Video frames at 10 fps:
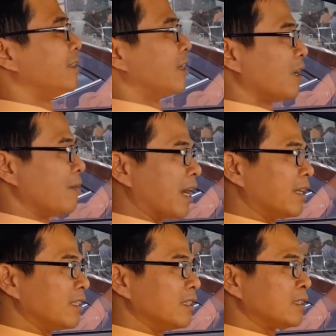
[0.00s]
Rồi các
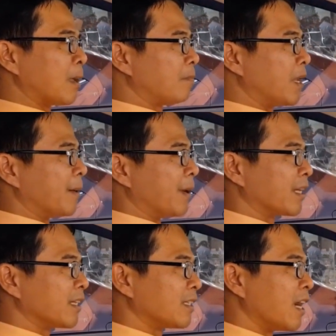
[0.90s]
bạn tấp lời,
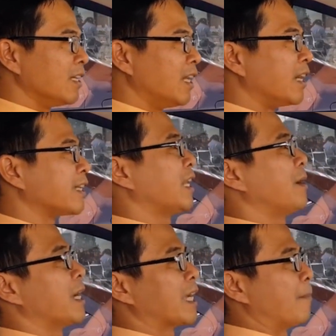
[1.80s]
bạn cấn lời cái
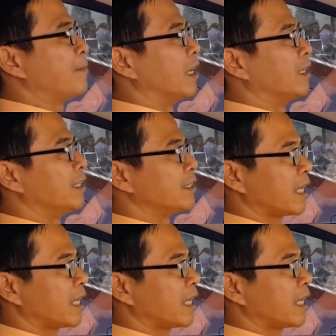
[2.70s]
là bạn cảm nhận liền,